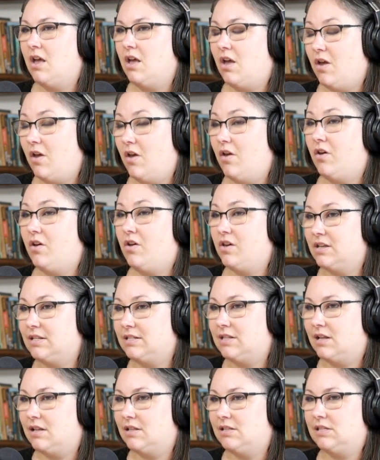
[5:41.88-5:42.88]
euh,
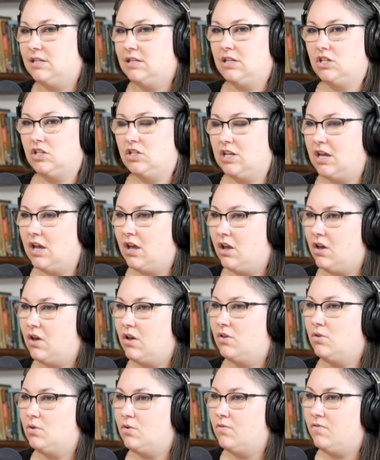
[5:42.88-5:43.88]
ressenti. J'ai
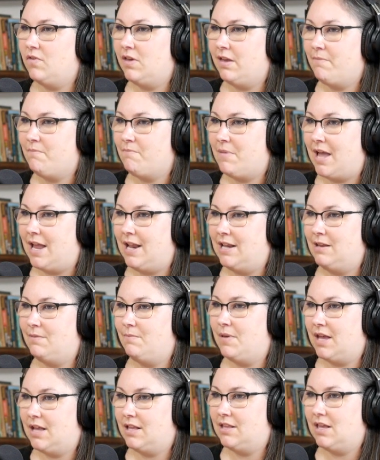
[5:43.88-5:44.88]
retrouvé ma
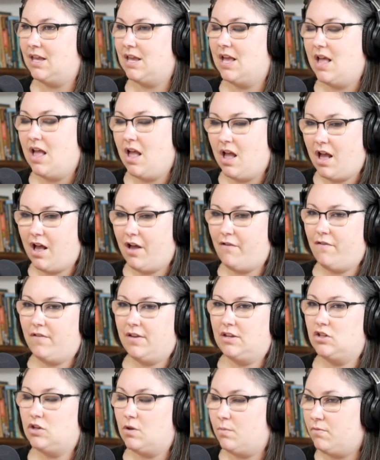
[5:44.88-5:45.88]
liberté.
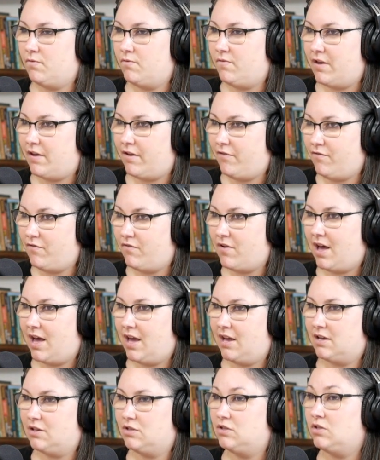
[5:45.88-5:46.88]
Enfin, je pouvais
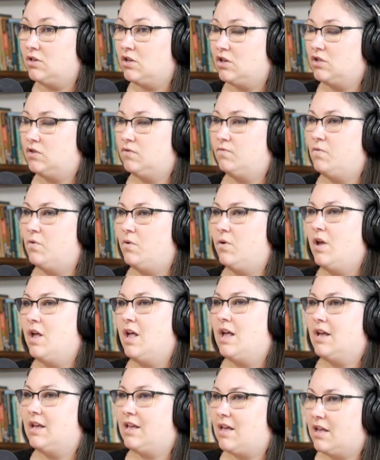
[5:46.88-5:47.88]
faire ce que je veux
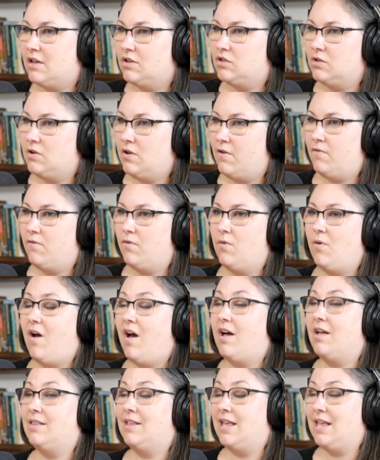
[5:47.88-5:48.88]
quand je le veux
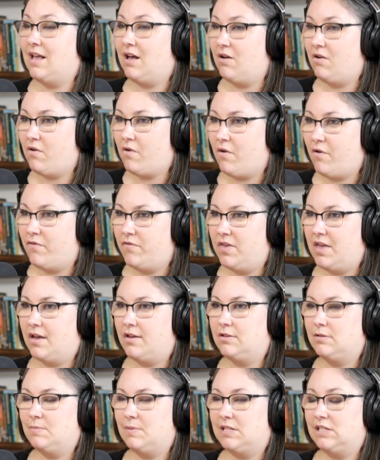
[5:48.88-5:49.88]
en ayant
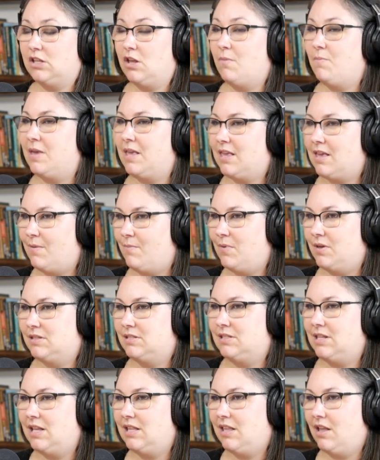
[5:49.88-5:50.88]
confiance parce que mes
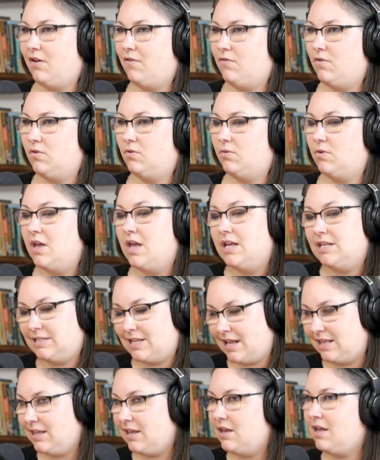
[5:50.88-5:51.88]
capacités étaient revenues.
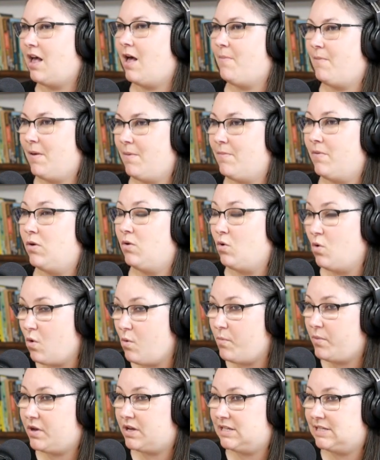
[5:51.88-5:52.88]
Ça a été quand même un
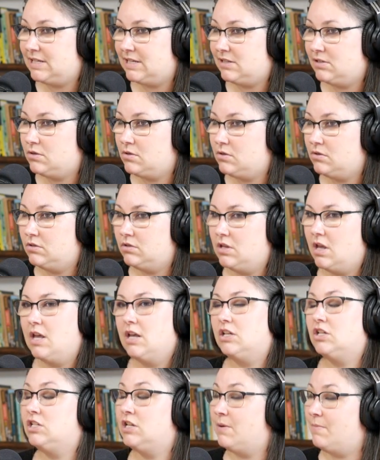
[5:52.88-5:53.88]
gros processus.
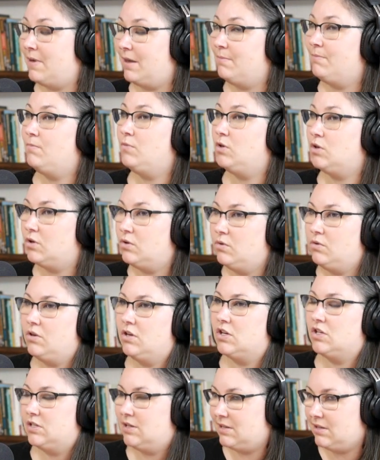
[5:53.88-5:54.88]
J'ai même cru
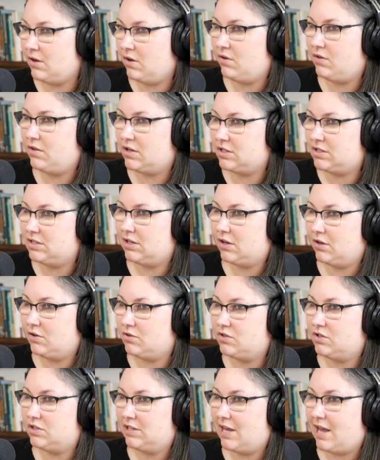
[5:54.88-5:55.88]
que j'étais un cas
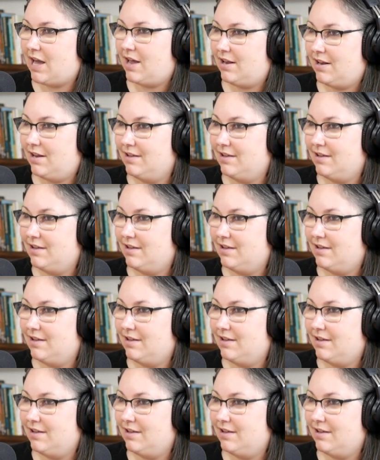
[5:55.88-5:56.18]
chirurgical.